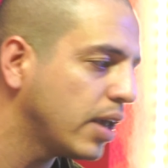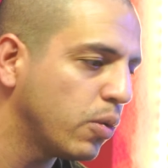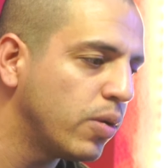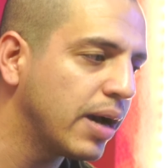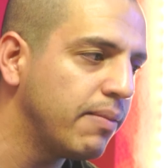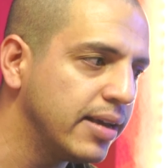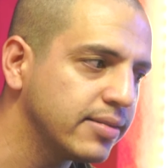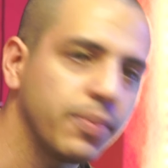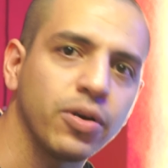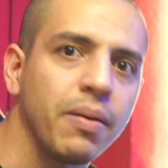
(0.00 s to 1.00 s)
en un cable
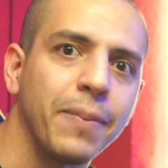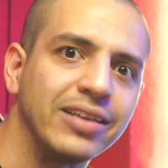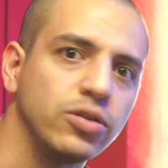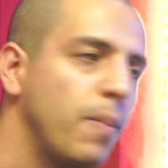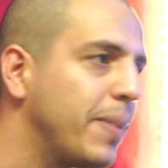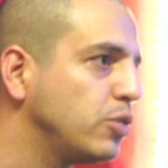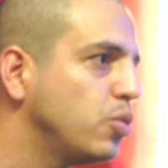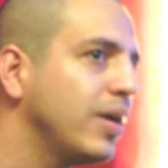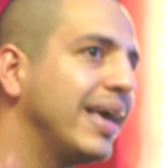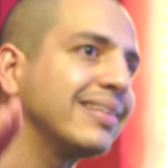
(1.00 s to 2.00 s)
extra porque me parece un
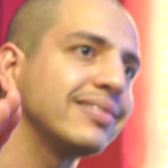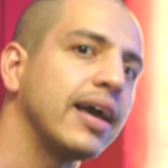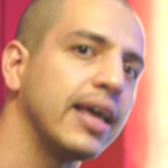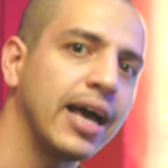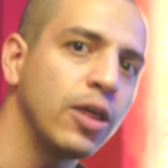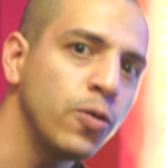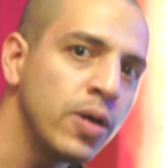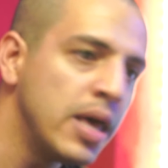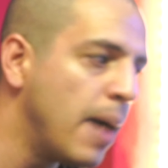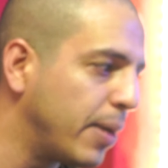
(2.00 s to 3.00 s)
precio exagerado
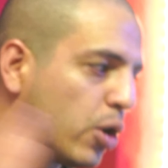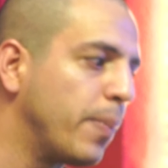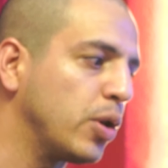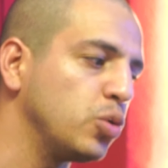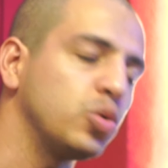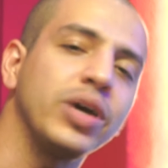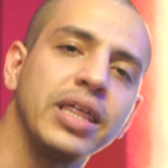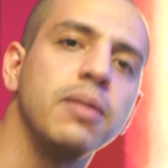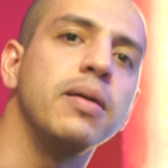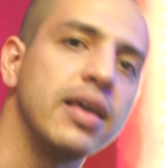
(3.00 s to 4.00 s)
para un producto que
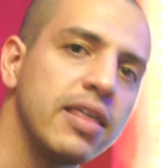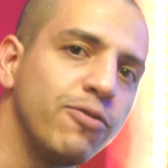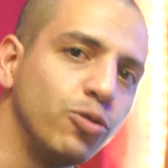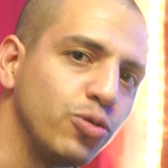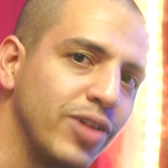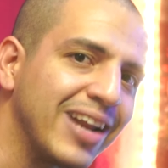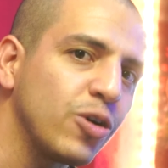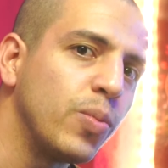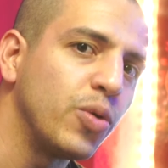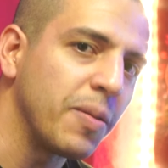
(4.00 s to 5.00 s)
debería de funcionar
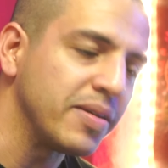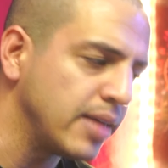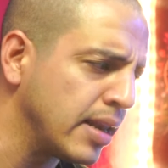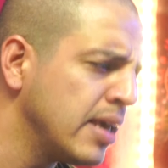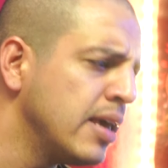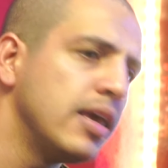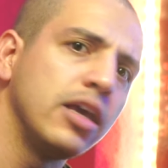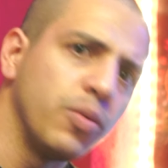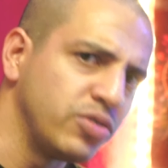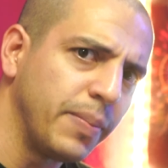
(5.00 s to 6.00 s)
como debe ser.
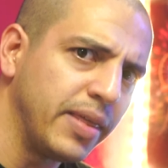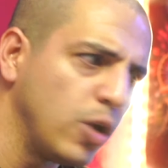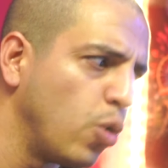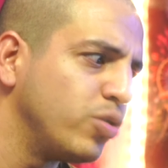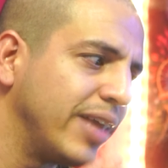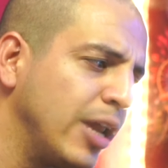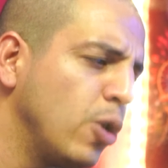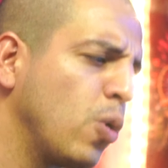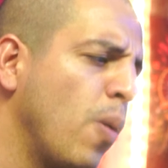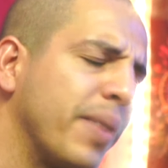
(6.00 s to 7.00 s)
Y como siempre digo, ustedes
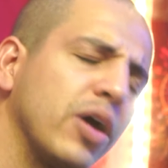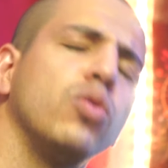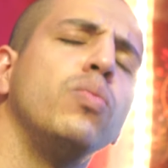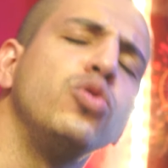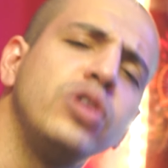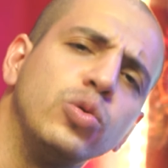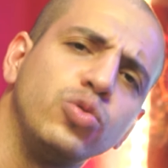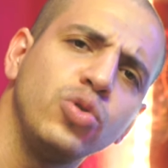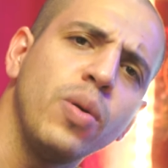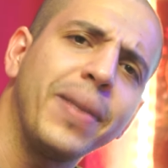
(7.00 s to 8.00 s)
lo compran con mucha
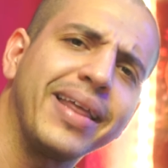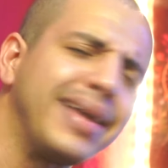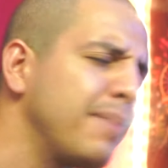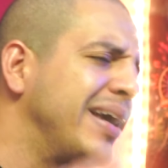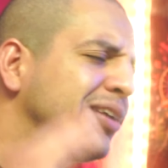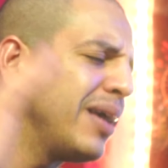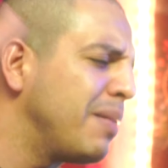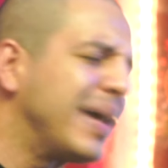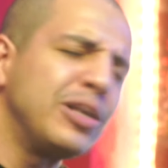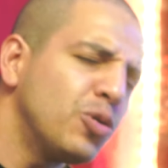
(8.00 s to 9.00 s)
ilusión para dar el,
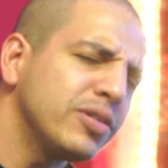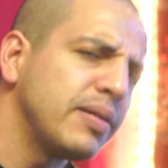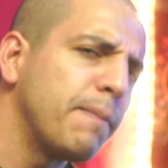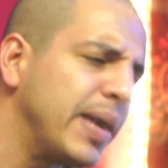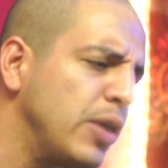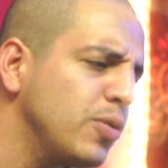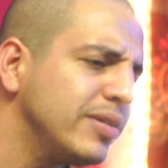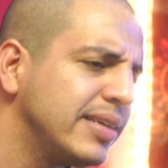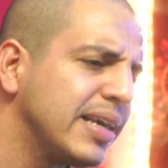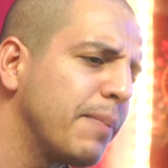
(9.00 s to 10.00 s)
mayor desempeño
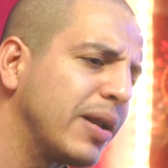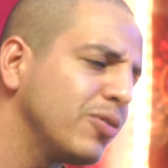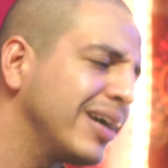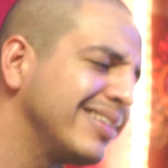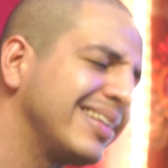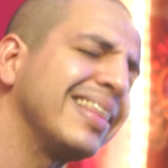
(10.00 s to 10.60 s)
y sin embargo que se te